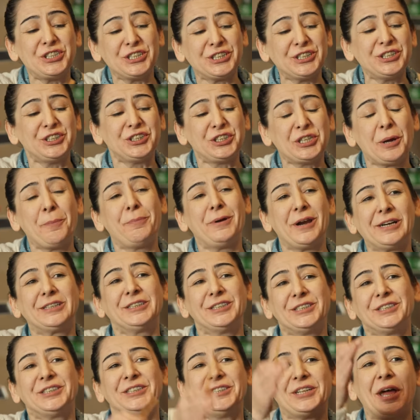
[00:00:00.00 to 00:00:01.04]
çekişte
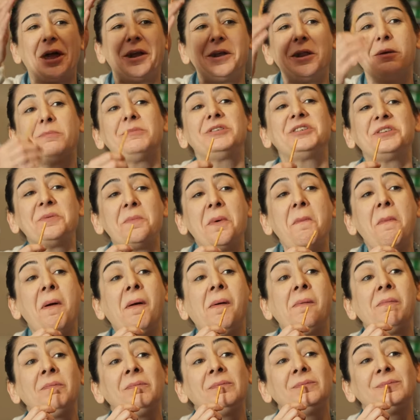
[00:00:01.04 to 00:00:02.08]
bırakır gider demiştim ama
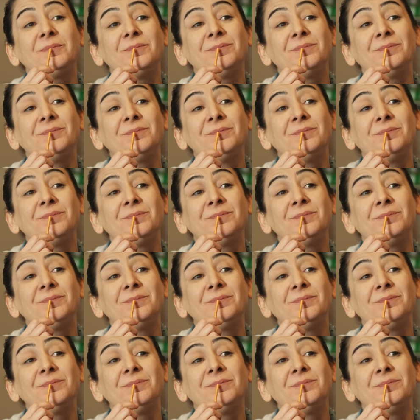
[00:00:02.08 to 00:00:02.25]
hmm.